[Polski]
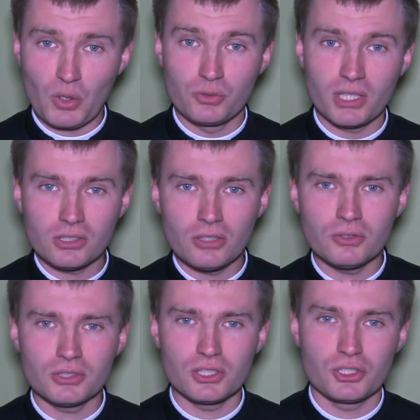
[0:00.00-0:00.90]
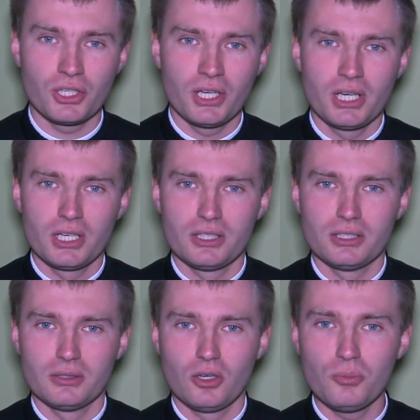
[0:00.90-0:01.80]
Dodatkowo też
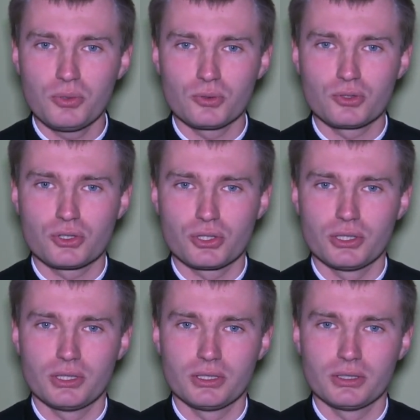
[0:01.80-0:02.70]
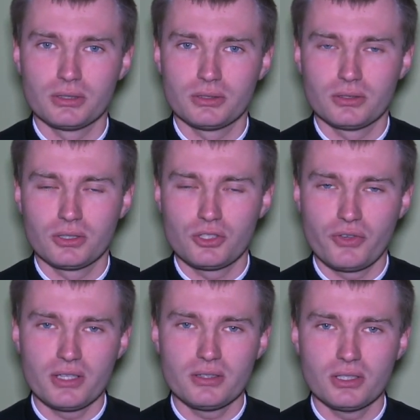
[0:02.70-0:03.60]
e, oprócz e,
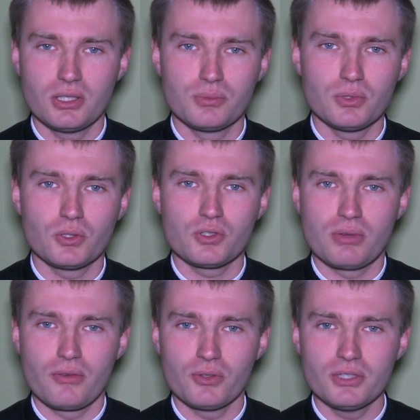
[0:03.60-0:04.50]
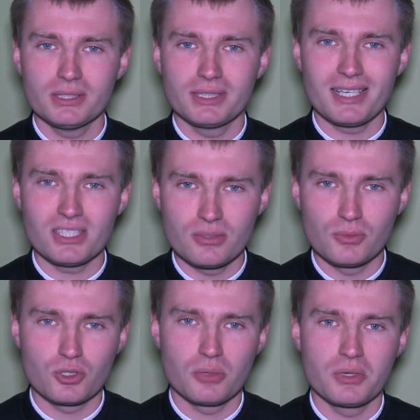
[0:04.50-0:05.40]
świętych i błogosławionych także
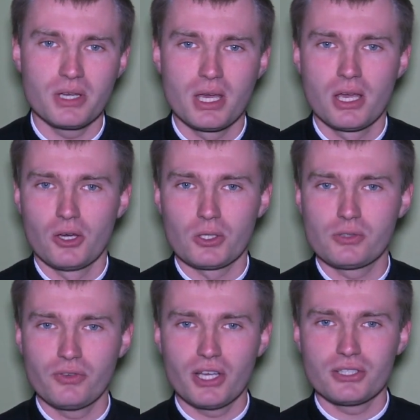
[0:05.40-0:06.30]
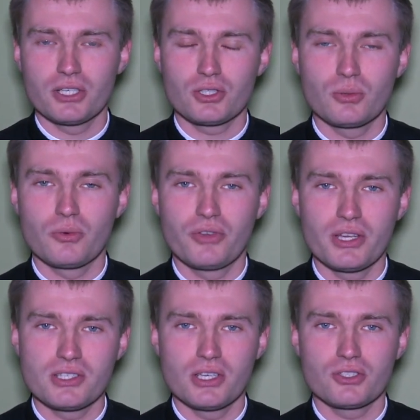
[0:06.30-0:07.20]
możemy rozwijać naszą
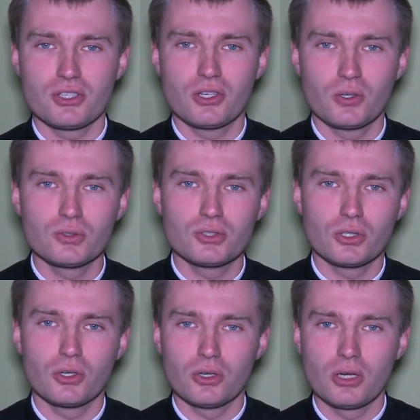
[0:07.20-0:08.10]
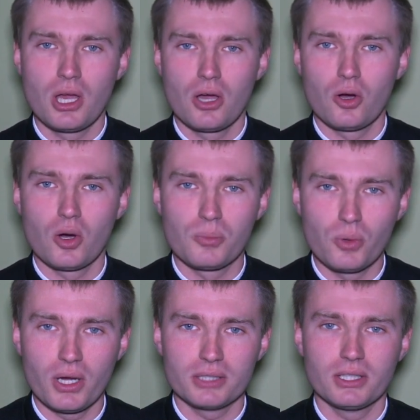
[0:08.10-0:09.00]
wiedzę, jeżeli chodzi o, o
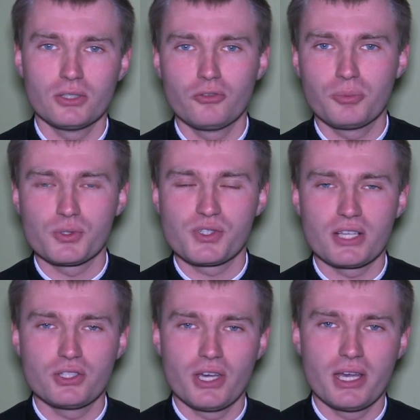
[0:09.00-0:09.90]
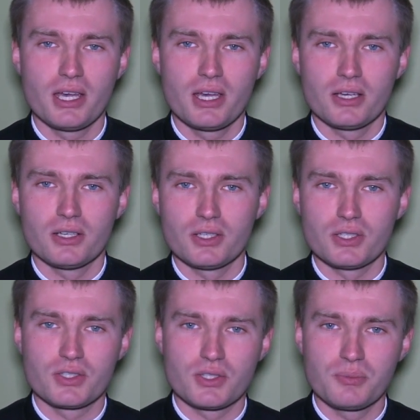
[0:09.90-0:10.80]
bohaterów w postacie E,
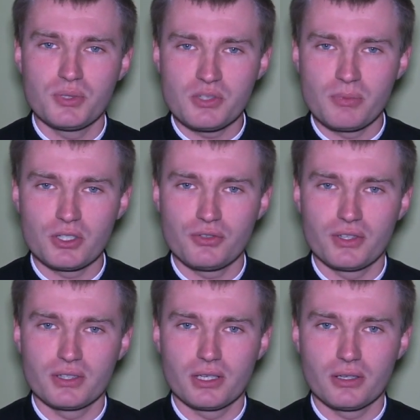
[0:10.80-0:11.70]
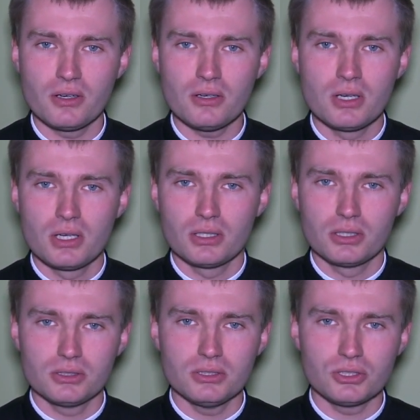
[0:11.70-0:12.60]
z Pisma Świętego,
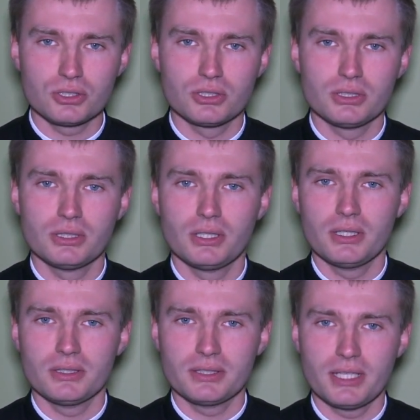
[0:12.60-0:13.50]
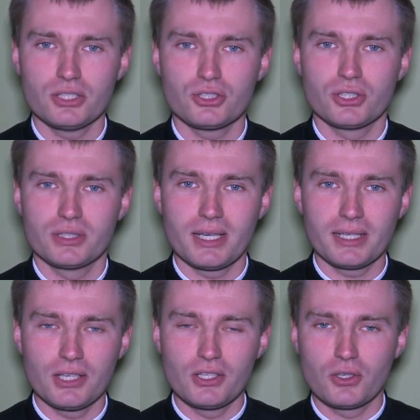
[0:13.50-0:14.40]
gdyż e, też
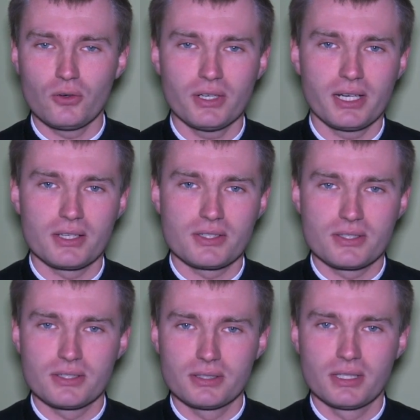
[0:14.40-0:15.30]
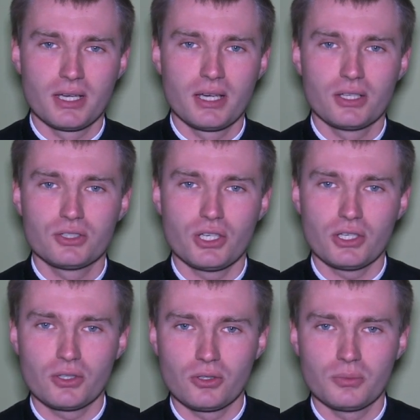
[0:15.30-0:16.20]
taka ikonka z
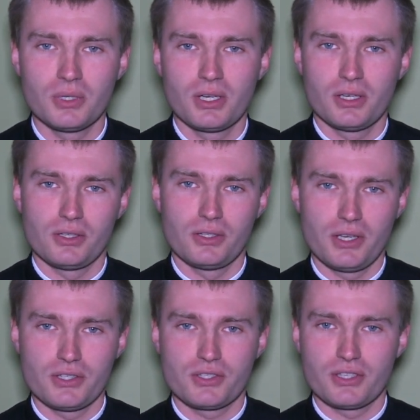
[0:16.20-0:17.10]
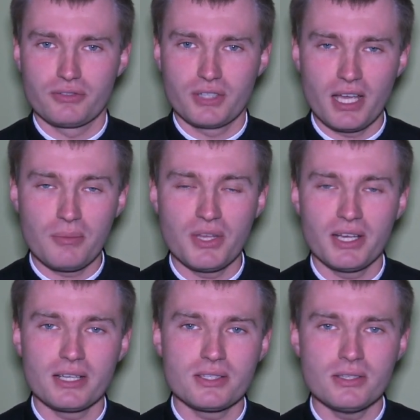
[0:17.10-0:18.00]
księgą jest w tej
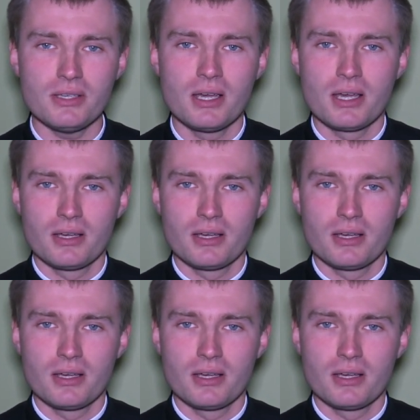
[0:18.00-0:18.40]
aplikacji.